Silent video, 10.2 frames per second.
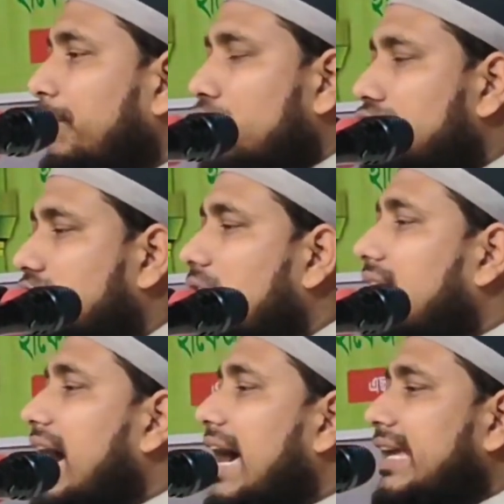
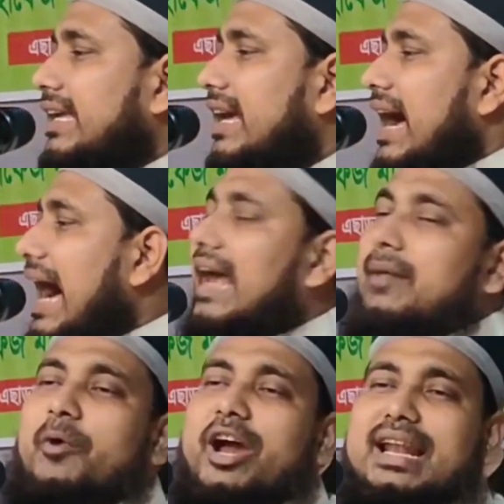ফুচকো খায়
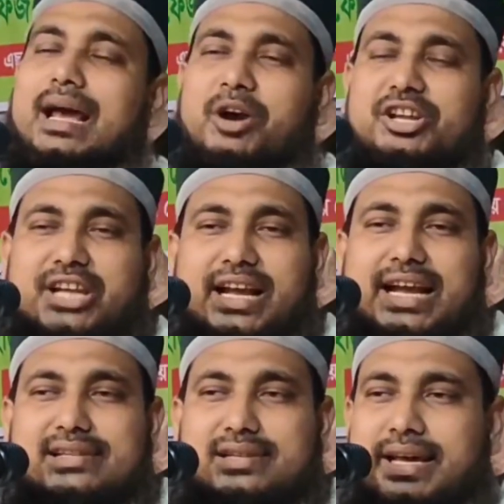আর পয়লা
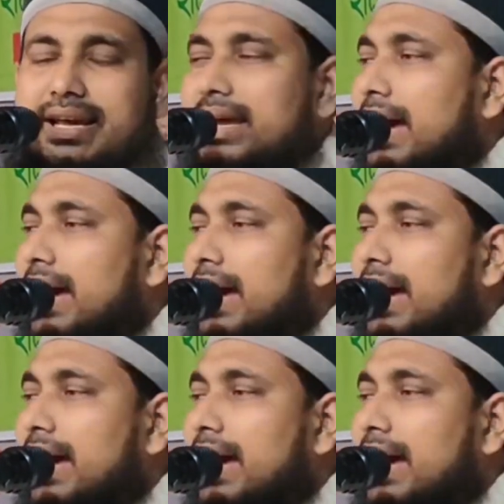বৈশাখ আসলে